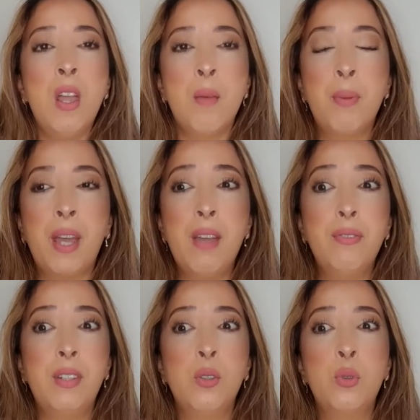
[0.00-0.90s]

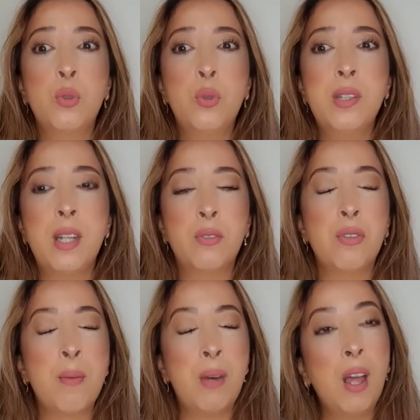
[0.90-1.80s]
Bref, et du coup, cette
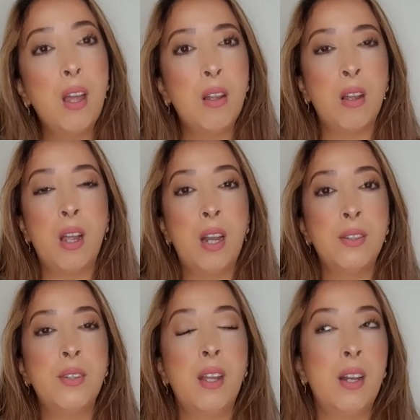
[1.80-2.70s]
femme-là,
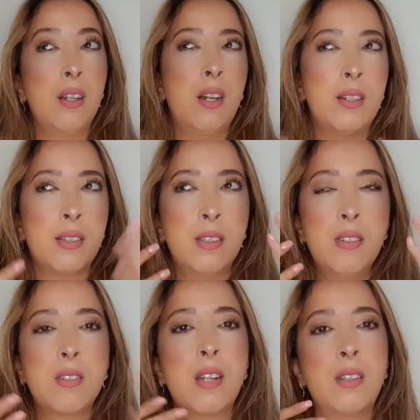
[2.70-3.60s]
elle, s'est dit
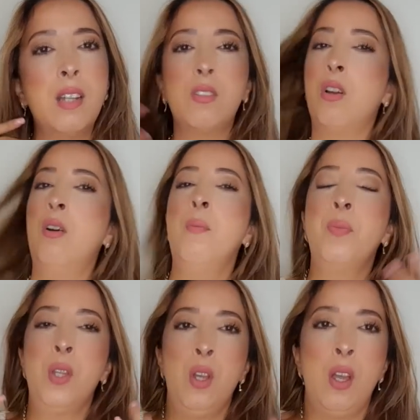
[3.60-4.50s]
dans sa tête,
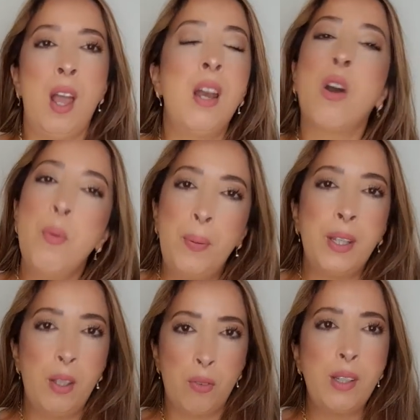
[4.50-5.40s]
elle l'a
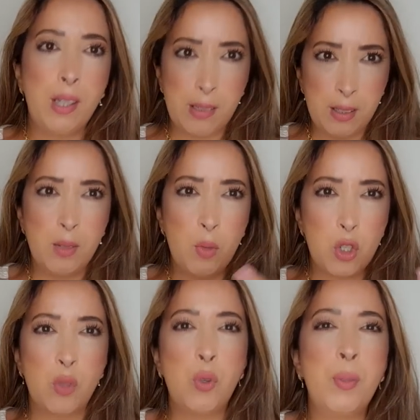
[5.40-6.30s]
repéré. En fait, elle s'est dit, moi, je
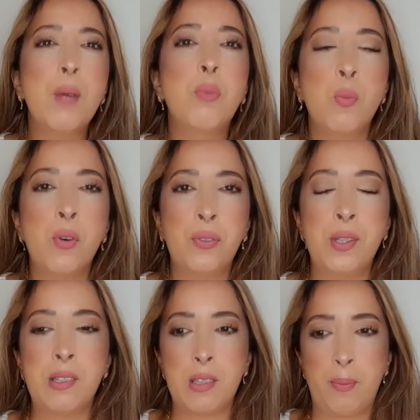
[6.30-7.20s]
le veux bien pour mon
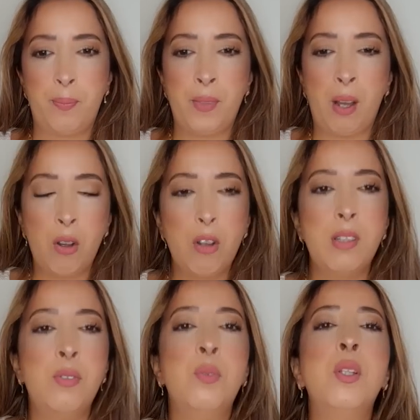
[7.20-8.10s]
fils. D'accord Il
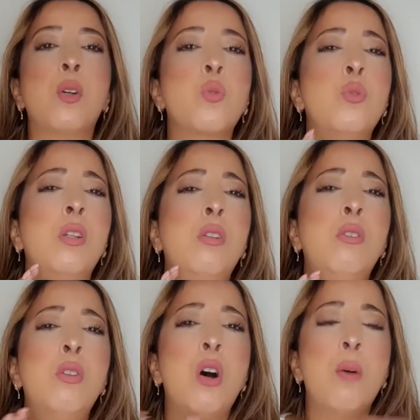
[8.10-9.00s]
vivait dans une
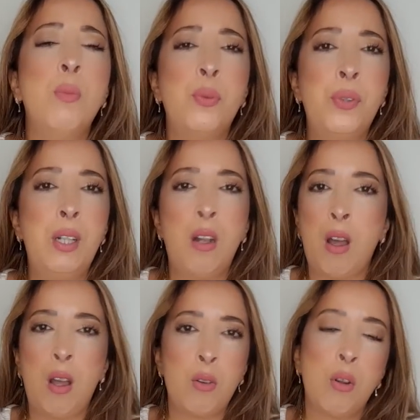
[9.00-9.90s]
énorme
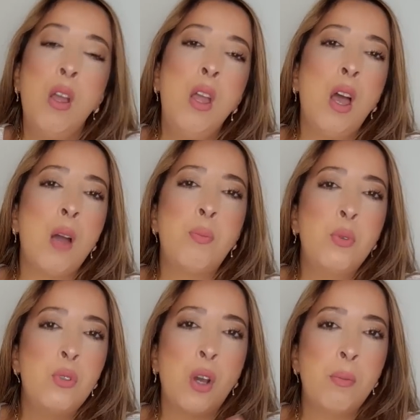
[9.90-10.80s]
villa à
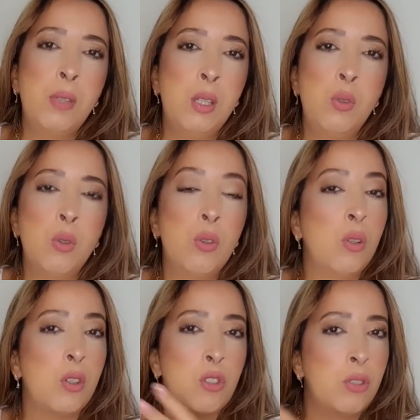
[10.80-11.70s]
plusieurs millions,
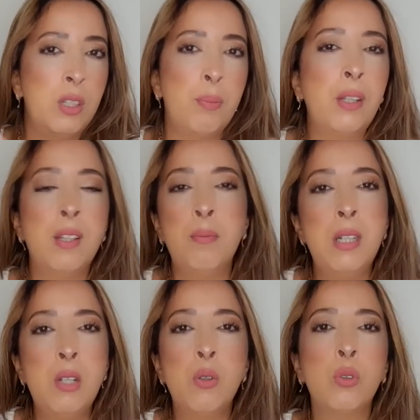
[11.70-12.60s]
je je vous dis pas des
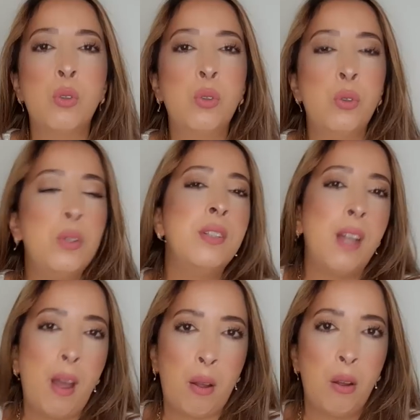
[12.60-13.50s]
millions de,
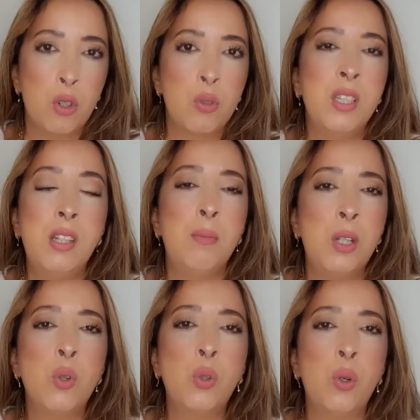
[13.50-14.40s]
dinars, hein. je vous dis des
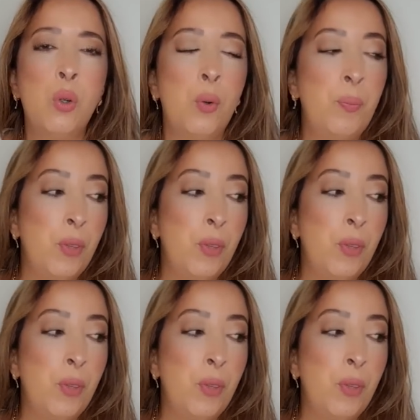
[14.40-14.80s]
millions d'euros.